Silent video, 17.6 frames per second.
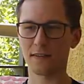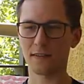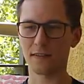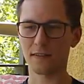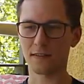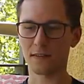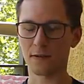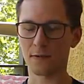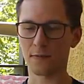
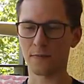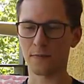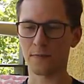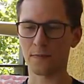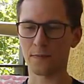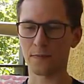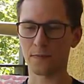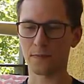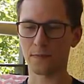
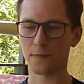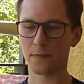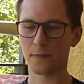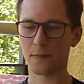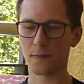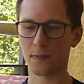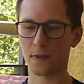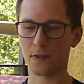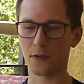эм,
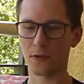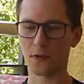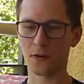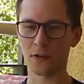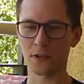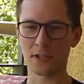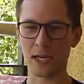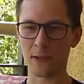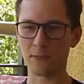
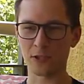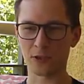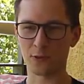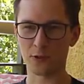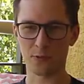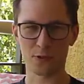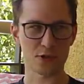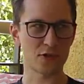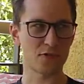то там должно
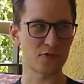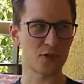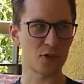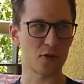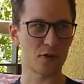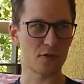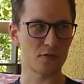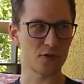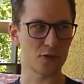быть просто
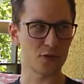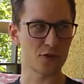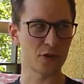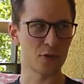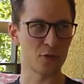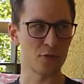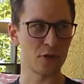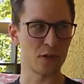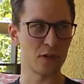все, все очень
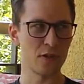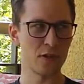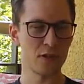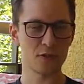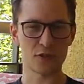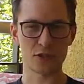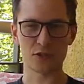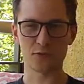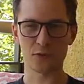круто.
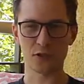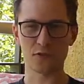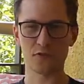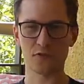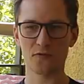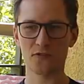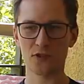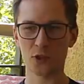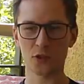То есть вот
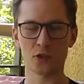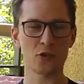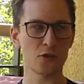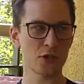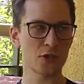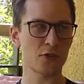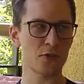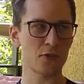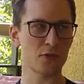все то
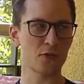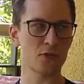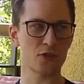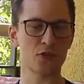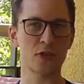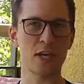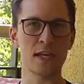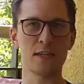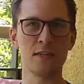что, то,
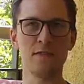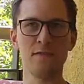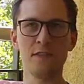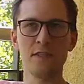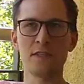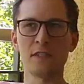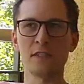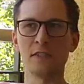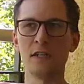что я не
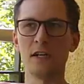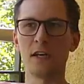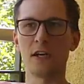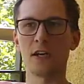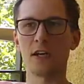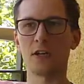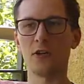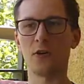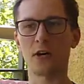видел,
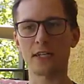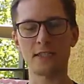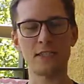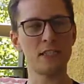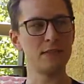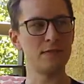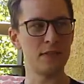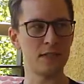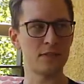но
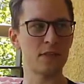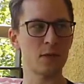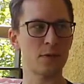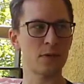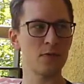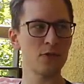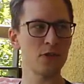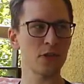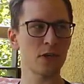хотел видеть в своих
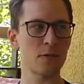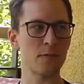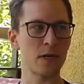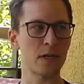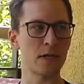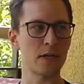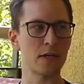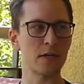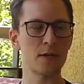предыдущих
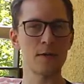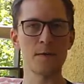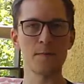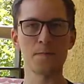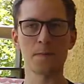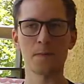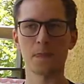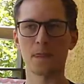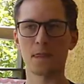компаниях,
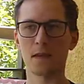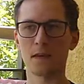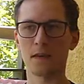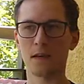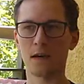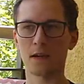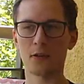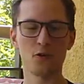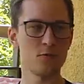
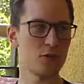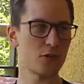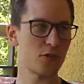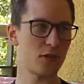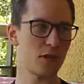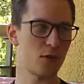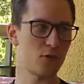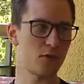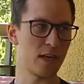я думал, что
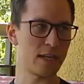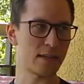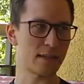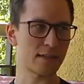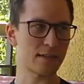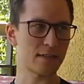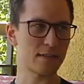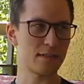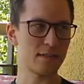я найду в
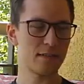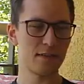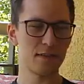Яндексе.